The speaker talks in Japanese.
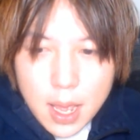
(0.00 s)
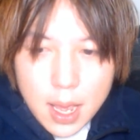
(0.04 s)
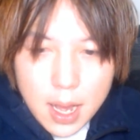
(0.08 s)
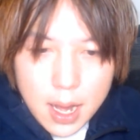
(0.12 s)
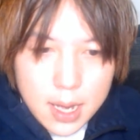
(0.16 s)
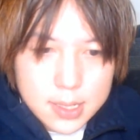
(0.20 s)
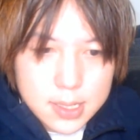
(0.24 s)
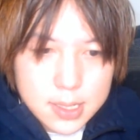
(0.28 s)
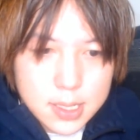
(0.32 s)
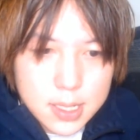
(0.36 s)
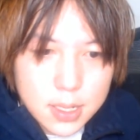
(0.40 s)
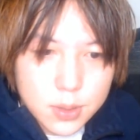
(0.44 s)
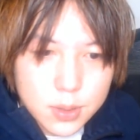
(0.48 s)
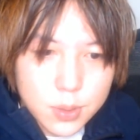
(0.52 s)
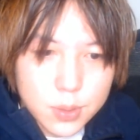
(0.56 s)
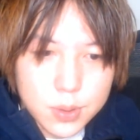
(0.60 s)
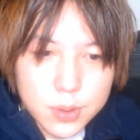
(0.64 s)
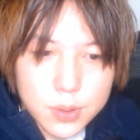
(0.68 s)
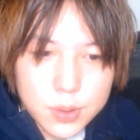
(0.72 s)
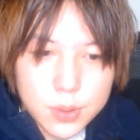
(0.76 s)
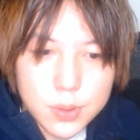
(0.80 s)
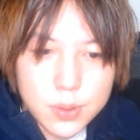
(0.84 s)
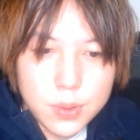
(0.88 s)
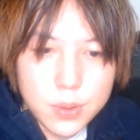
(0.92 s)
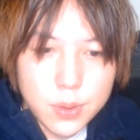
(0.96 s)
あさと
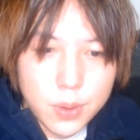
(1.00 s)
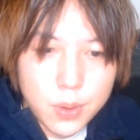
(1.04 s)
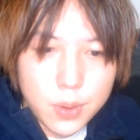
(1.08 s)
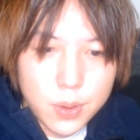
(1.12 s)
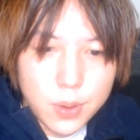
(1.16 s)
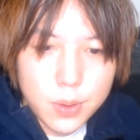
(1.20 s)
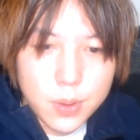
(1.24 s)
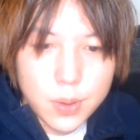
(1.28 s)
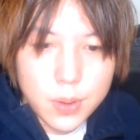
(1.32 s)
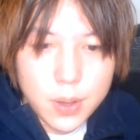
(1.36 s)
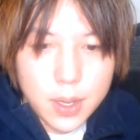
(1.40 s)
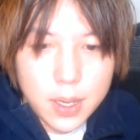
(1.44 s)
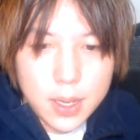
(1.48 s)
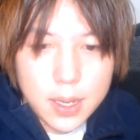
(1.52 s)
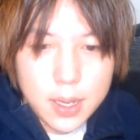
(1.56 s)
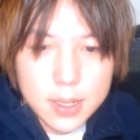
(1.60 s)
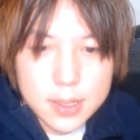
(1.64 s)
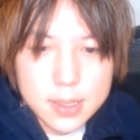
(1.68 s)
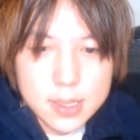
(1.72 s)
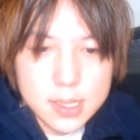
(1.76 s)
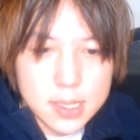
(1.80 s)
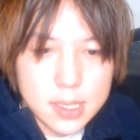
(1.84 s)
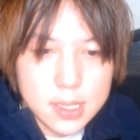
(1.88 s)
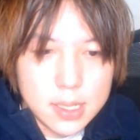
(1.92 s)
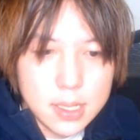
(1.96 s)
くんの、
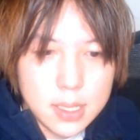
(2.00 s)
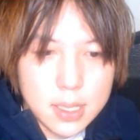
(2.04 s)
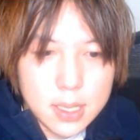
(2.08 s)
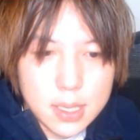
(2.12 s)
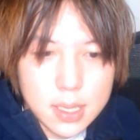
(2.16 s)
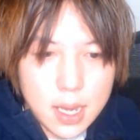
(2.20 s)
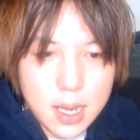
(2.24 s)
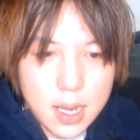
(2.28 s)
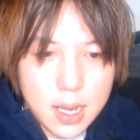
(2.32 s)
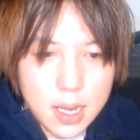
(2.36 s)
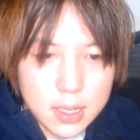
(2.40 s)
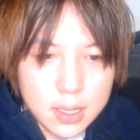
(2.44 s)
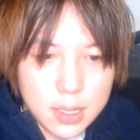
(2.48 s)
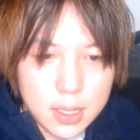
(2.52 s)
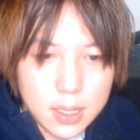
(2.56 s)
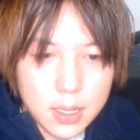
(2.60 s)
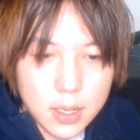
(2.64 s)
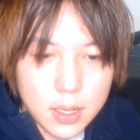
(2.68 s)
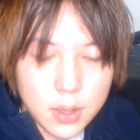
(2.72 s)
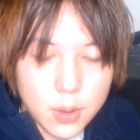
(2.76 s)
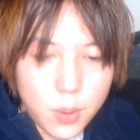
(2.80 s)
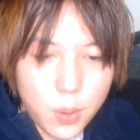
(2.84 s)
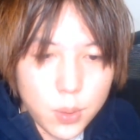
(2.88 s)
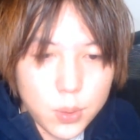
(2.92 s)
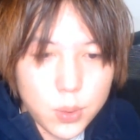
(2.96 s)
えー、ツイッター
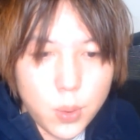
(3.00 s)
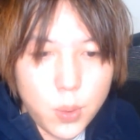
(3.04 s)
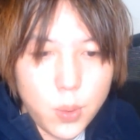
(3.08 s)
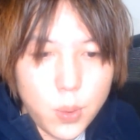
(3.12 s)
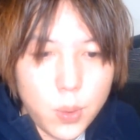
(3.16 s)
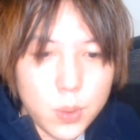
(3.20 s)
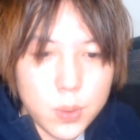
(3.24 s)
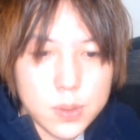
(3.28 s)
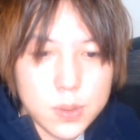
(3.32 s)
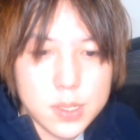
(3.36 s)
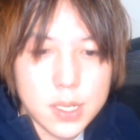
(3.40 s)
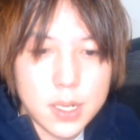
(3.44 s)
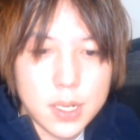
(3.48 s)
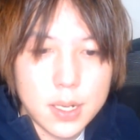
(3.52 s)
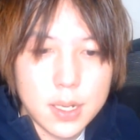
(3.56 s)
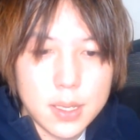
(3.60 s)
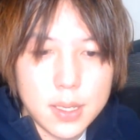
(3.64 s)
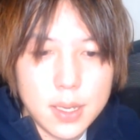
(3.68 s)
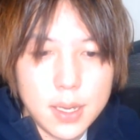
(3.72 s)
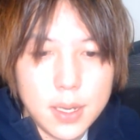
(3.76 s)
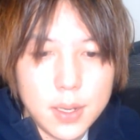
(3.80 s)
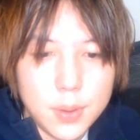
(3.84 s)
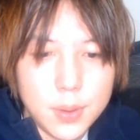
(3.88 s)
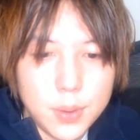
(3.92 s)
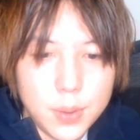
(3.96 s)
にこう登録され
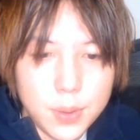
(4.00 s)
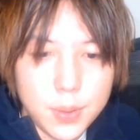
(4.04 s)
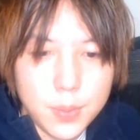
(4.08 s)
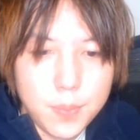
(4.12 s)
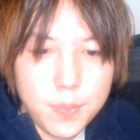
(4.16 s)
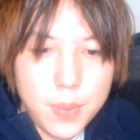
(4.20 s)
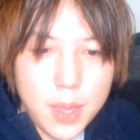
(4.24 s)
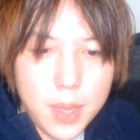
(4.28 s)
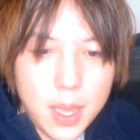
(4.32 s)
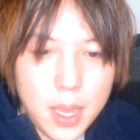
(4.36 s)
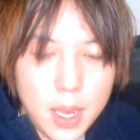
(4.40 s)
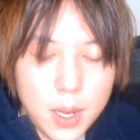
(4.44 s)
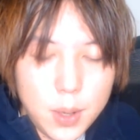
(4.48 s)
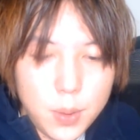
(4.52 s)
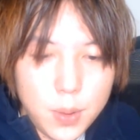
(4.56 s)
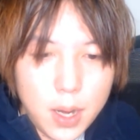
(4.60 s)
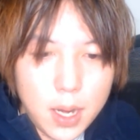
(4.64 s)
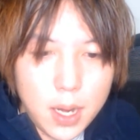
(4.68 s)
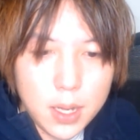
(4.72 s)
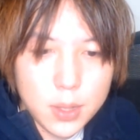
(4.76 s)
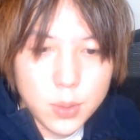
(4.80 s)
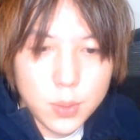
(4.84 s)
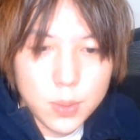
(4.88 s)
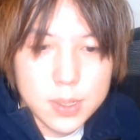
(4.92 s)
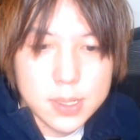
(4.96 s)
ている
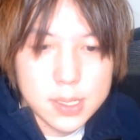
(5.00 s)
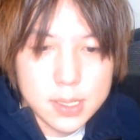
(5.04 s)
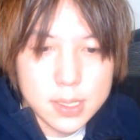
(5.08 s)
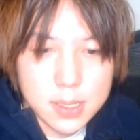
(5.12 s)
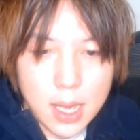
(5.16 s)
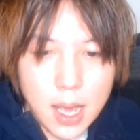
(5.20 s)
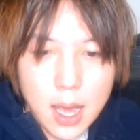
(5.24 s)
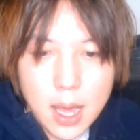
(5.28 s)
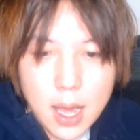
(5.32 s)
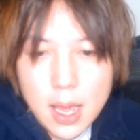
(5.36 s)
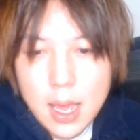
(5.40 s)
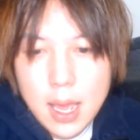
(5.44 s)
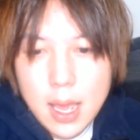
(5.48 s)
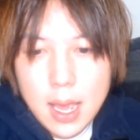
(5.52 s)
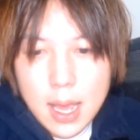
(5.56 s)
メールアドレス、あ、